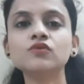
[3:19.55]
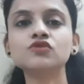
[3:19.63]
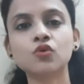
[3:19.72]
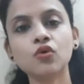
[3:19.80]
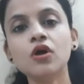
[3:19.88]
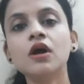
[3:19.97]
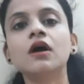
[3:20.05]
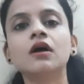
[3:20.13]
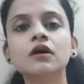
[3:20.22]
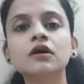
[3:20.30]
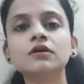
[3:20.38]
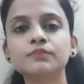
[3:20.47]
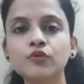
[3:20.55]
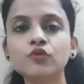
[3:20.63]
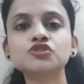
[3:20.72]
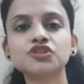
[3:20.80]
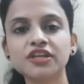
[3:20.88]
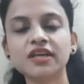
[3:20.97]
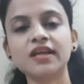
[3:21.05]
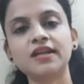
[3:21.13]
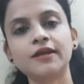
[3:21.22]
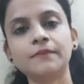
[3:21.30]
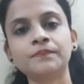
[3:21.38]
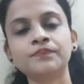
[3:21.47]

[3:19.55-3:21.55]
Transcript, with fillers: उसको पोछने के लिए